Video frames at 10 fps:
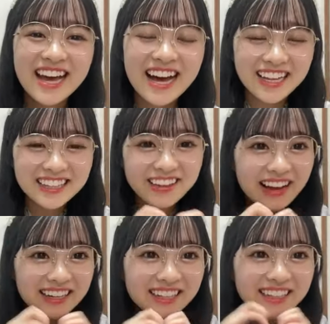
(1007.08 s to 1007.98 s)

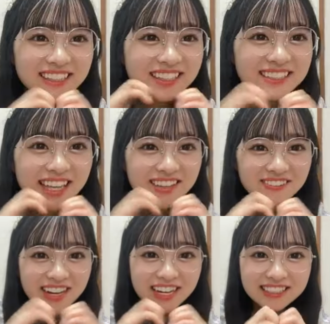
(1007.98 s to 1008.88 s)
ハートありがとうござい
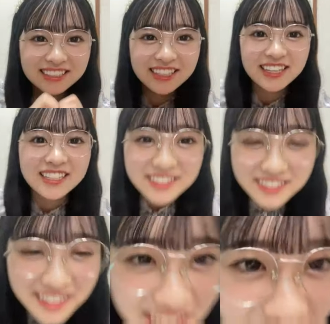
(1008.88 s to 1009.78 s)
ます。
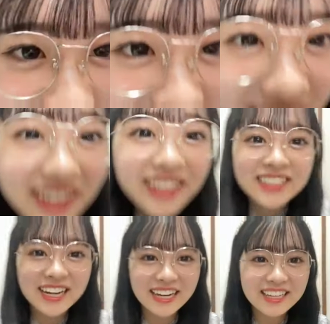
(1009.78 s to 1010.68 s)
ゆけさん、かわ
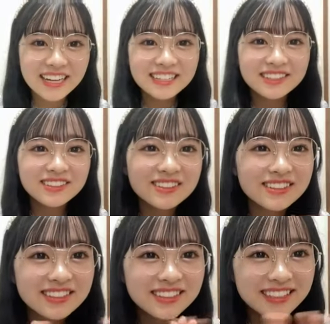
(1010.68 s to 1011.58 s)
いい。ありが
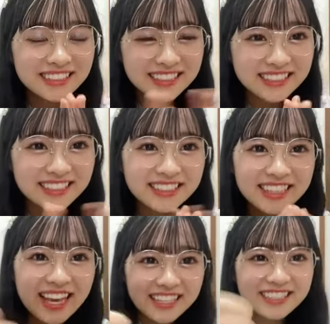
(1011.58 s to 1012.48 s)
とう。
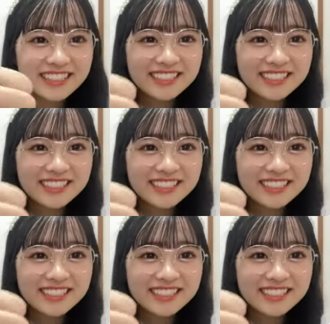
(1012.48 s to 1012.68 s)
イェイ